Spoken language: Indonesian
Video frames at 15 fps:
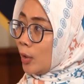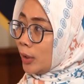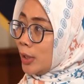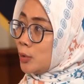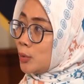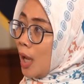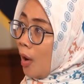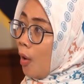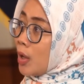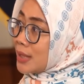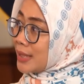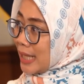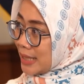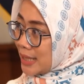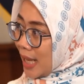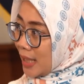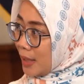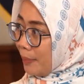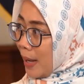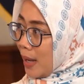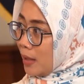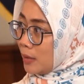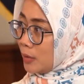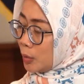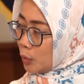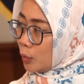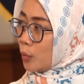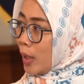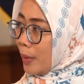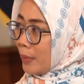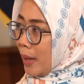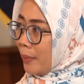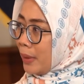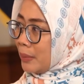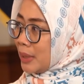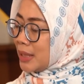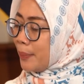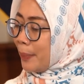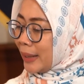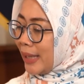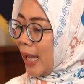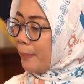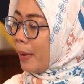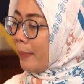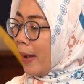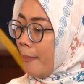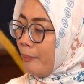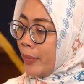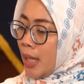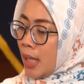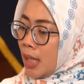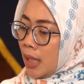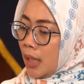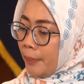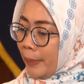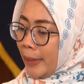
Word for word: kota juga konsen sekali Pak untuk yeah. UMKM ini. Betul. Seperti apa Pak? Uh,